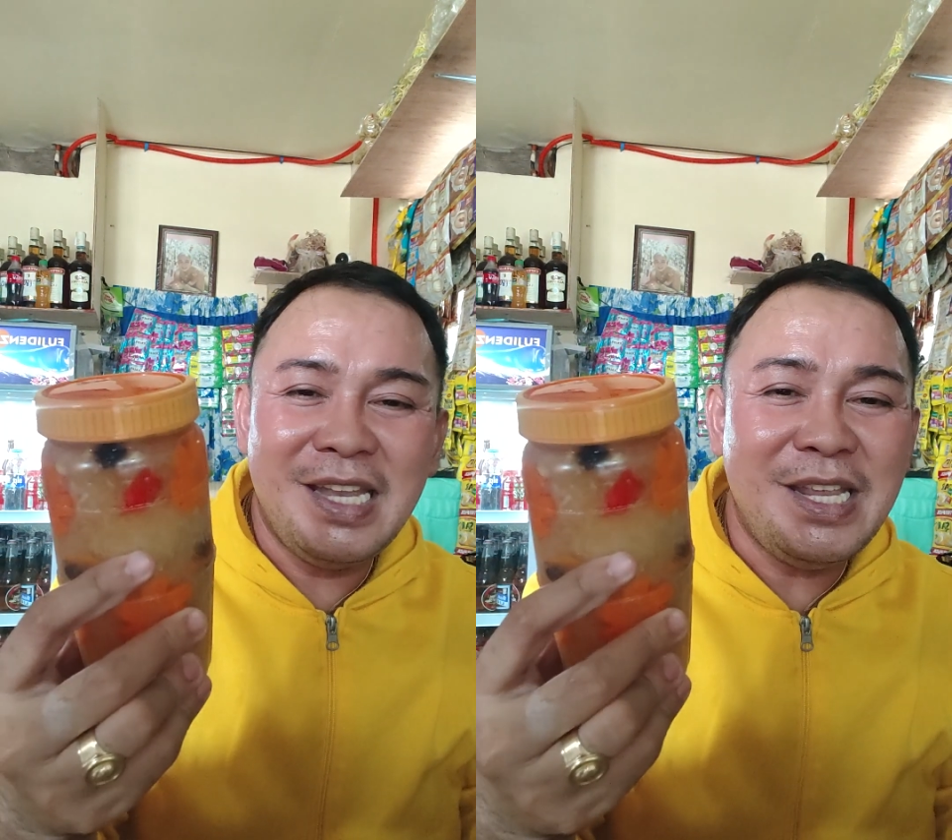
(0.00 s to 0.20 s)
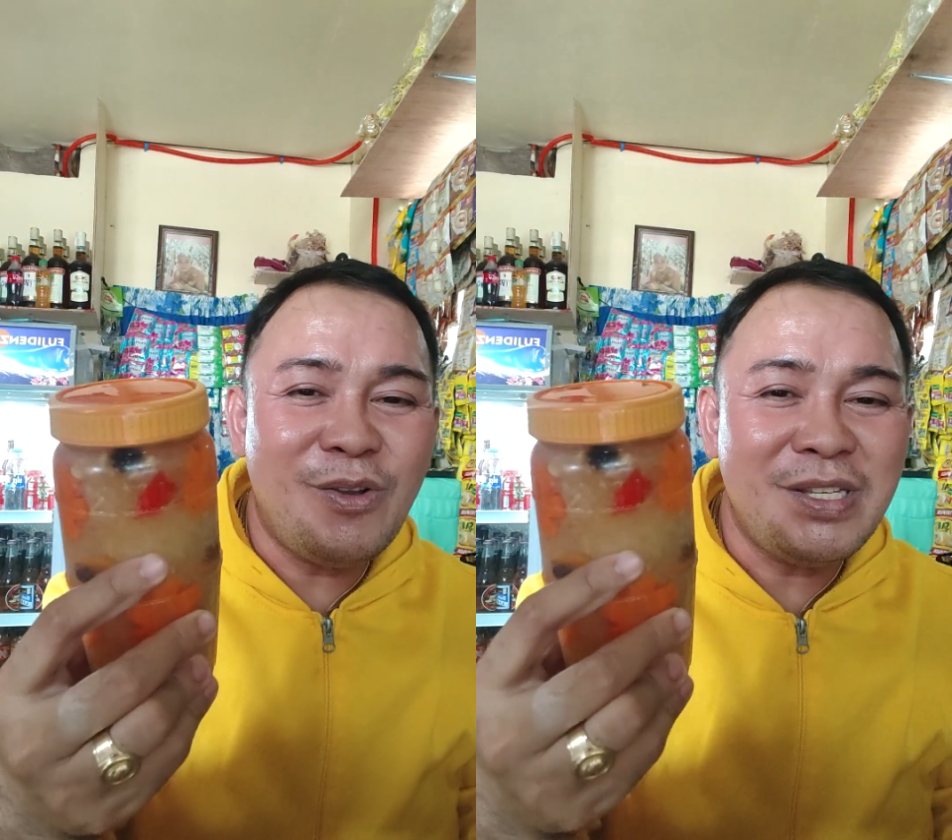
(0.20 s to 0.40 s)

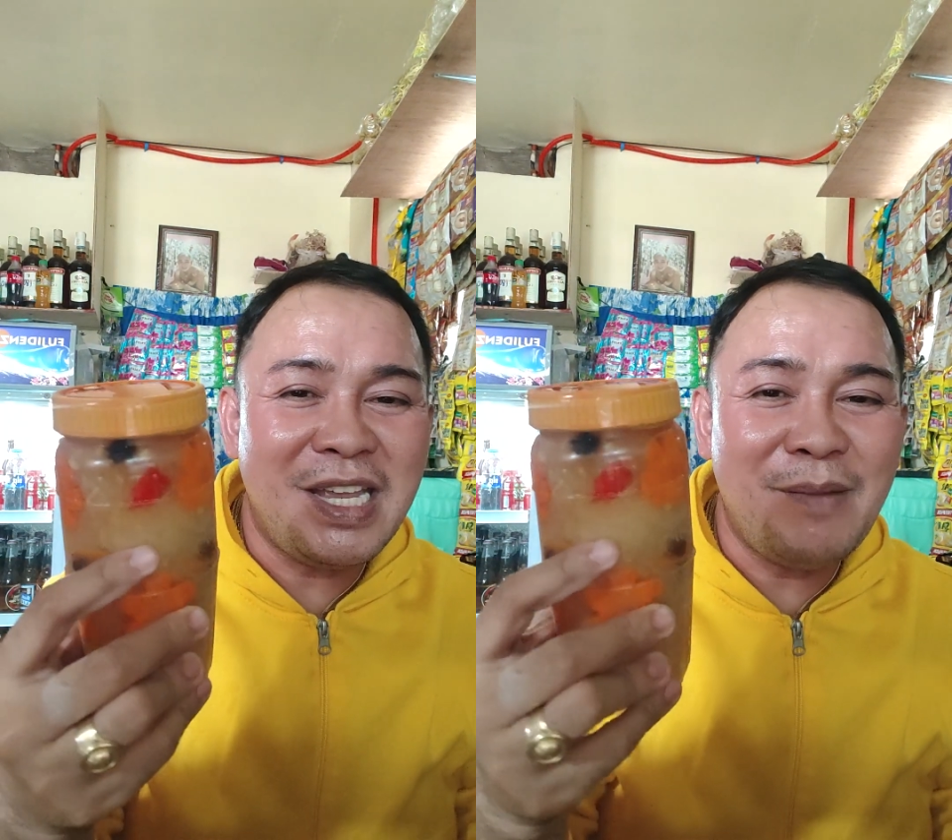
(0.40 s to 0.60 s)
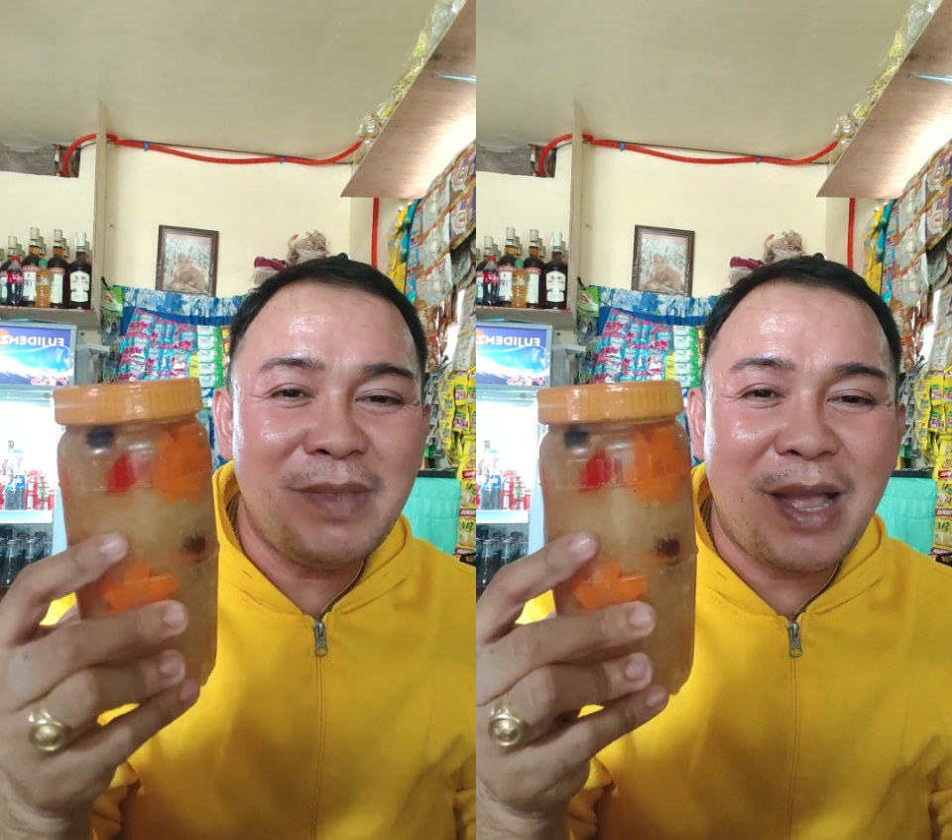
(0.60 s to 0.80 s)
Hindi ko
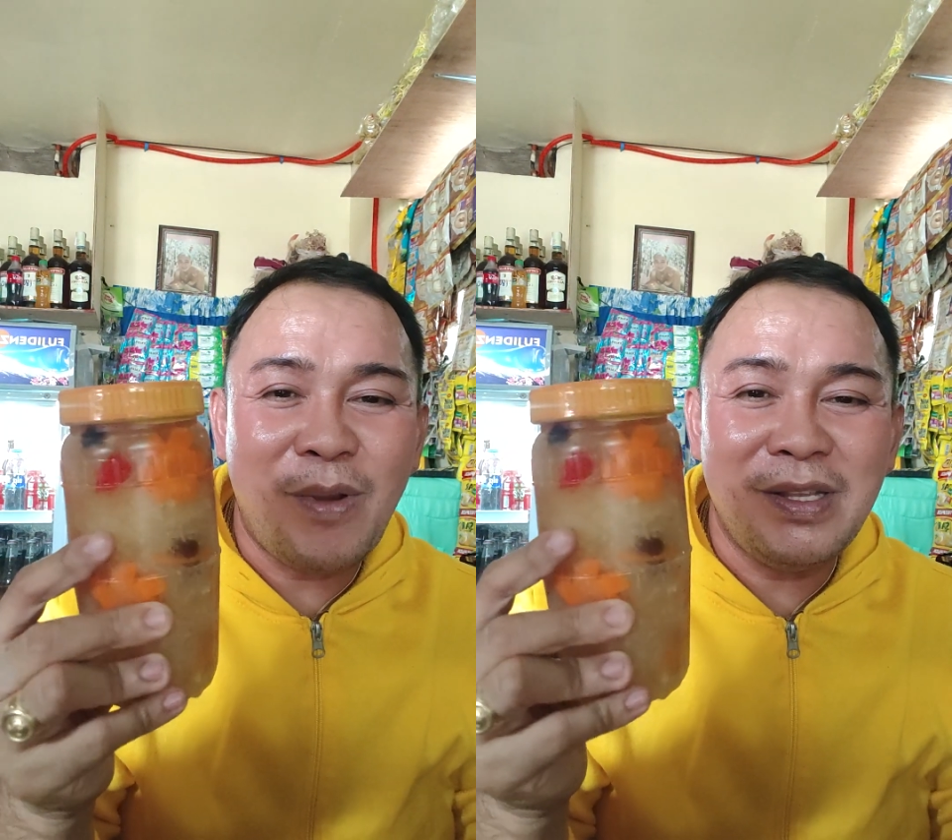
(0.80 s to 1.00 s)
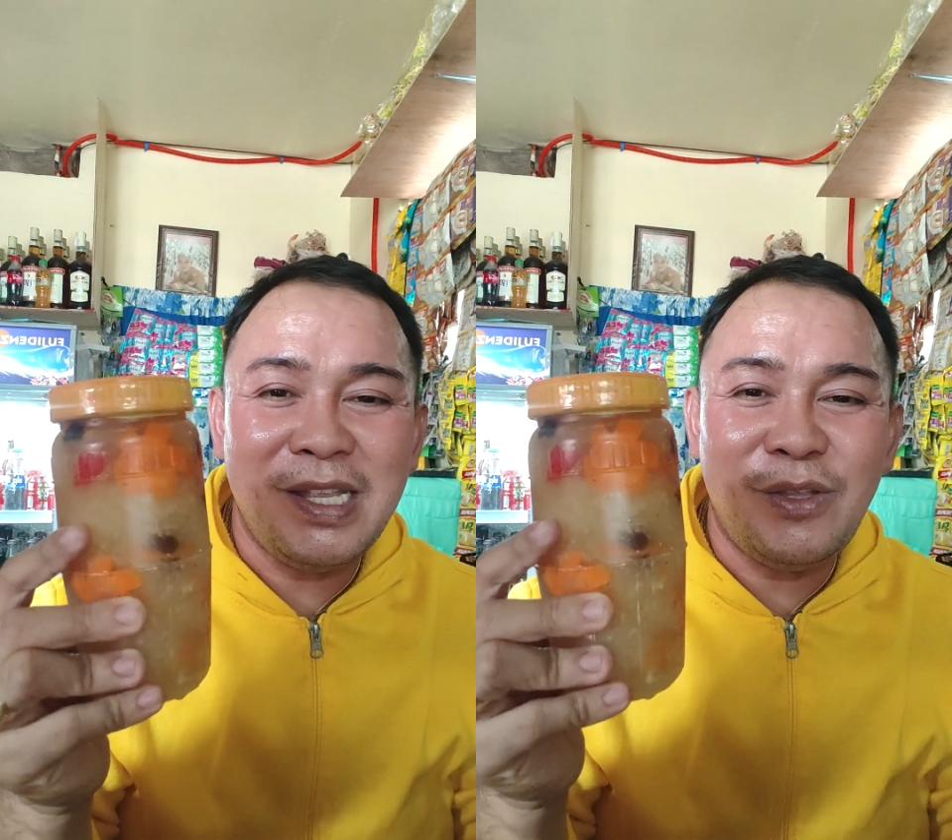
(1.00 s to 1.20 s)
kasi alam
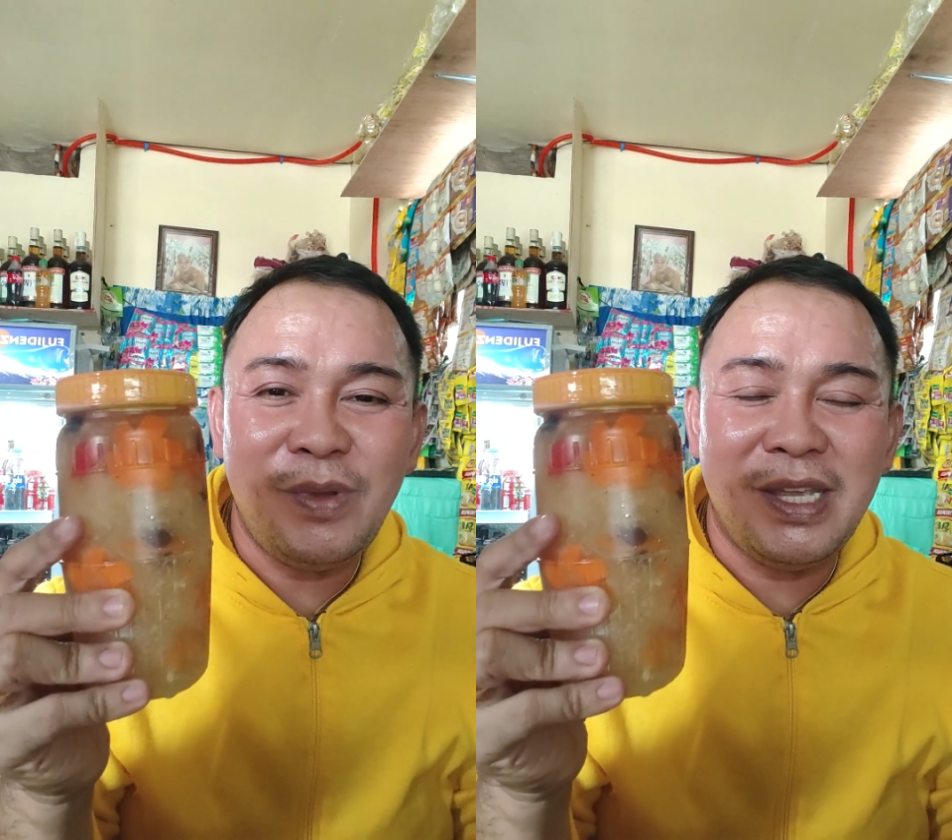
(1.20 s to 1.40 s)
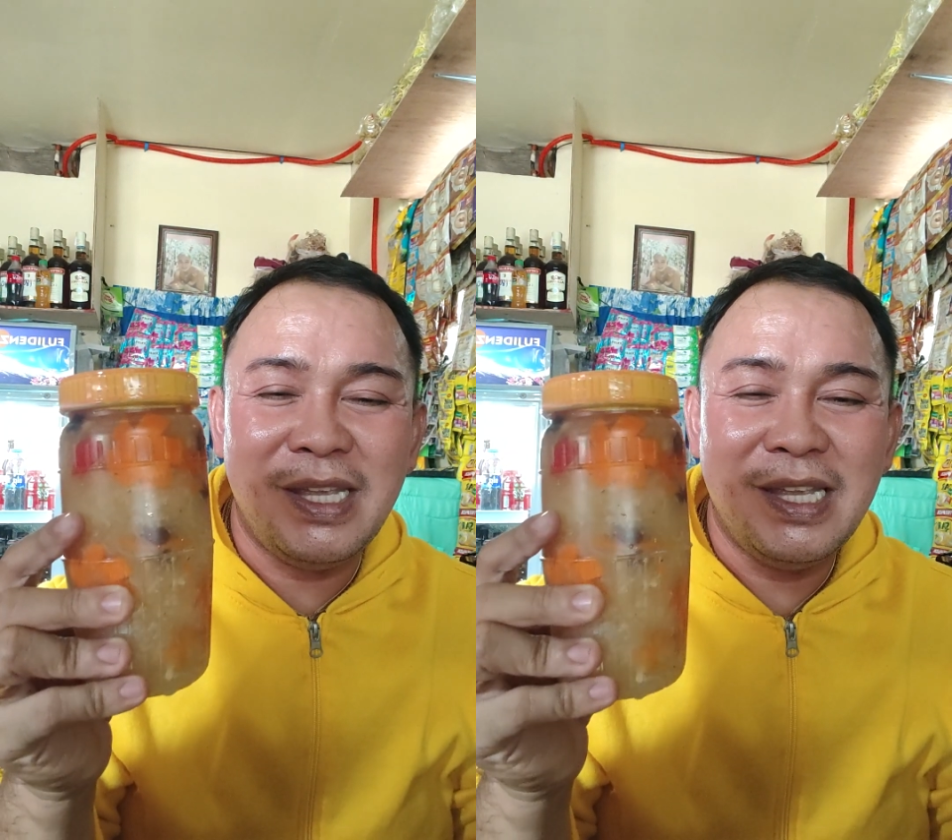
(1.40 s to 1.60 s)
tawag
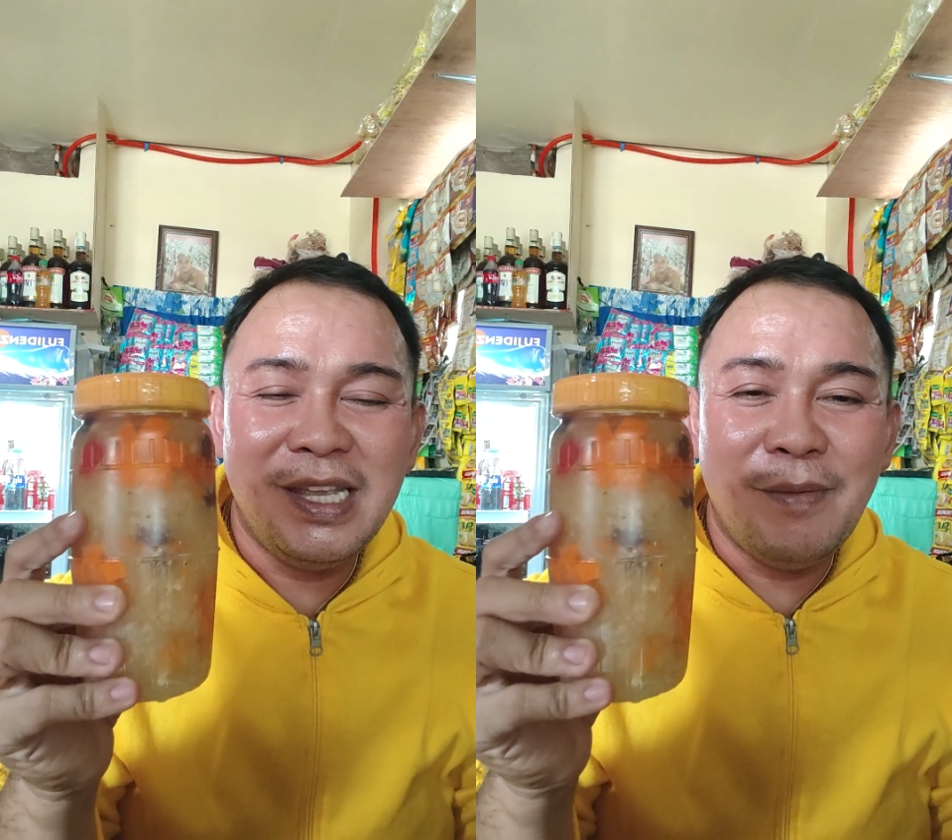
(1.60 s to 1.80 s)
dito eh.